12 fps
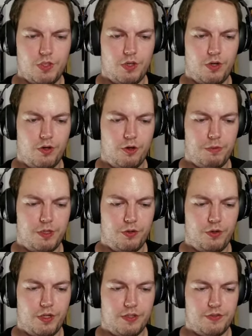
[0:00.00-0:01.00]
Genau, nochmal die
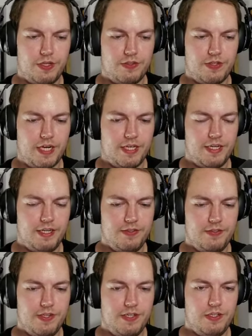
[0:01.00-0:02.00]
Rückansicht,
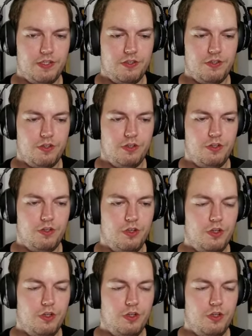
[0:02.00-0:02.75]
Seitenansicht.